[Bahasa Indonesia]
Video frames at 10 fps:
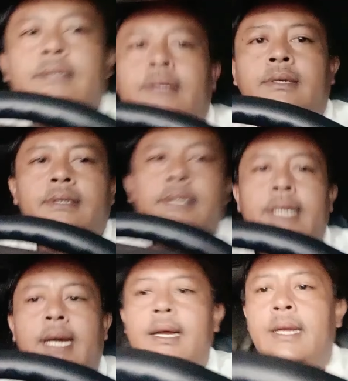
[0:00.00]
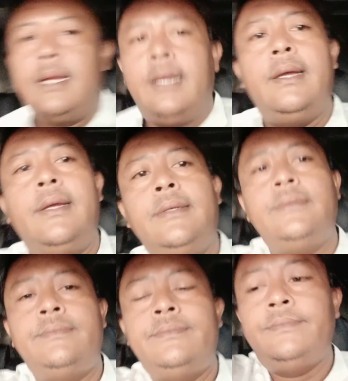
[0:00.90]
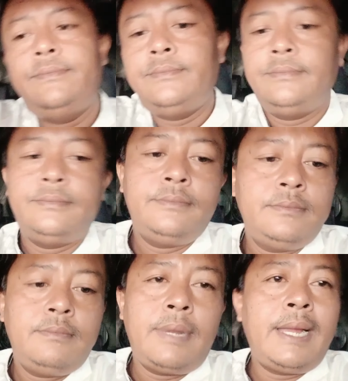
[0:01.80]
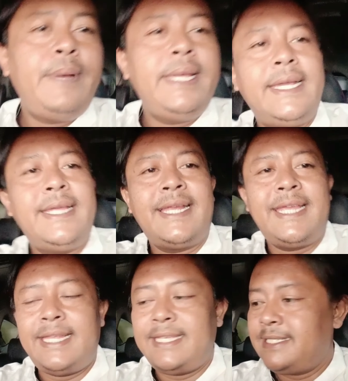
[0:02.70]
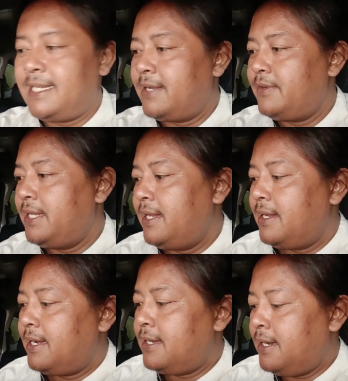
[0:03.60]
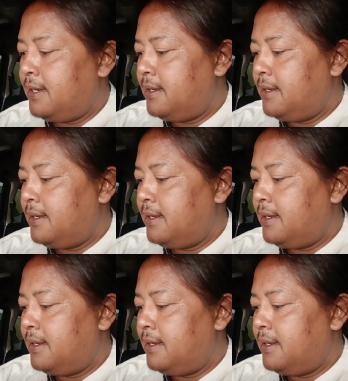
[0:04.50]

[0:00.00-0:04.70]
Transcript: di angka berapa ya kira-kiranya sayangku ya karena